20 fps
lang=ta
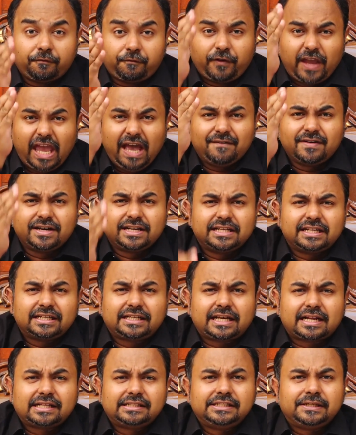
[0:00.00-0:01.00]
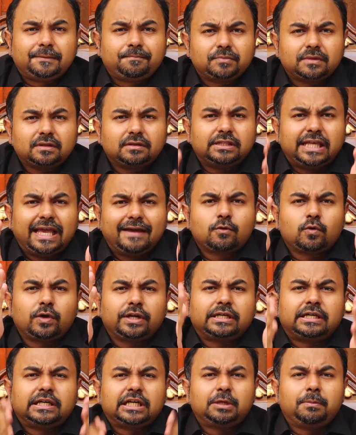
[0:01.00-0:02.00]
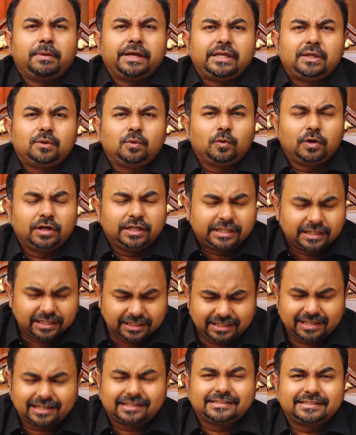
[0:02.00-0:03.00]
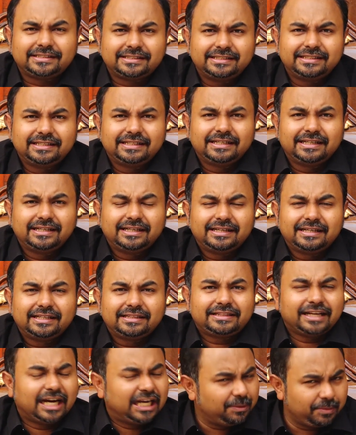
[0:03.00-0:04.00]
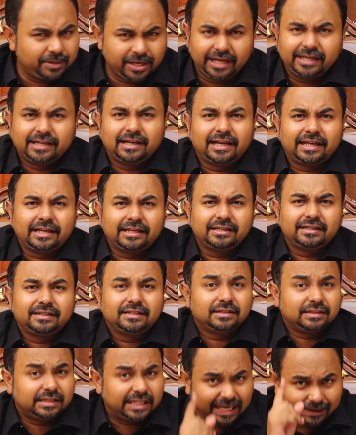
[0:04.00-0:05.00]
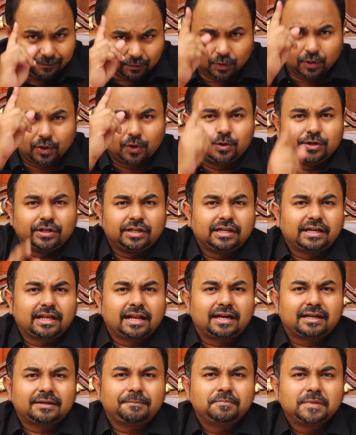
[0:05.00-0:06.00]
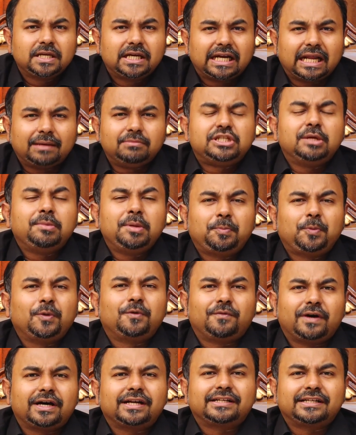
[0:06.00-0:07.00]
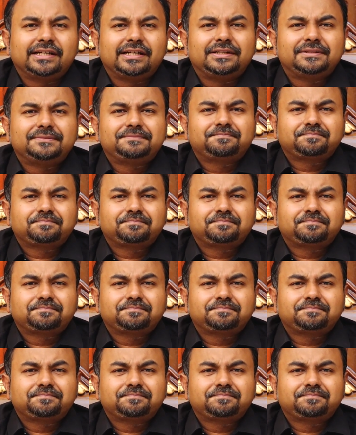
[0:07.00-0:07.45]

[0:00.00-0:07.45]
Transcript: ஃபேவர் இருக்கிறது தேவனுடைய கிருபை உங்களுக்கு இருக்கிறது தனிமையாக இல்லை தேவன் உங்களோடு இருக்கிறார் நாம் ஜெபிப்போம் வாருங்கள்